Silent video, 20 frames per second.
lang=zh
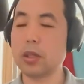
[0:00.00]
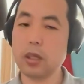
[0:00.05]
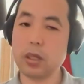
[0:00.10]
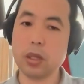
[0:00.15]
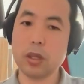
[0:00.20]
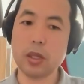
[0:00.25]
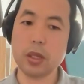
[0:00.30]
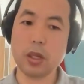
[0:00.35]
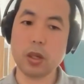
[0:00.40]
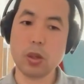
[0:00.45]
任
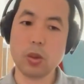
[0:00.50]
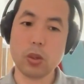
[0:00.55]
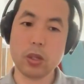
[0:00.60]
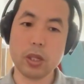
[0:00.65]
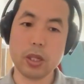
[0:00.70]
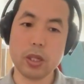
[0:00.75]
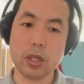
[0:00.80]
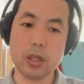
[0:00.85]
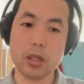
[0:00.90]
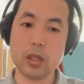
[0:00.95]
何一个国
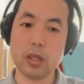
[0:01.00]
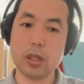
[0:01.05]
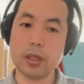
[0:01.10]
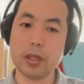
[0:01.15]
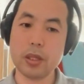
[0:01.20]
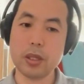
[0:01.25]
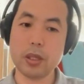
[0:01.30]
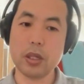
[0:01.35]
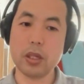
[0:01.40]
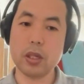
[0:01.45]
家、任何
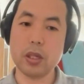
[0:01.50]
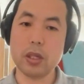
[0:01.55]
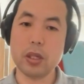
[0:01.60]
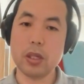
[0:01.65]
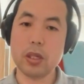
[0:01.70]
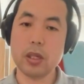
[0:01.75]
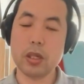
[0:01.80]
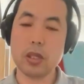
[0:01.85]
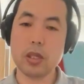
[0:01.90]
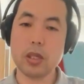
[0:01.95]
一个
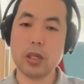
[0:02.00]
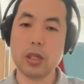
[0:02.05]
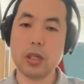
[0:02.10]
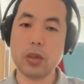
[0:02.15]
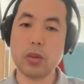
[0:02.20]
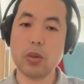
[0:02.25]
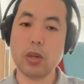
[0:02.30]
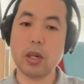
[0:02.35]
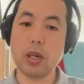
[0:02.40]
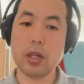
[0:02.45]
个人的
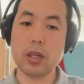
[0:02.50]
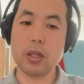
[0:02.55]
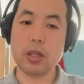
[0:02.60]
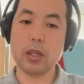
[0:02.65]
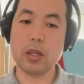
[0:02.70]
话，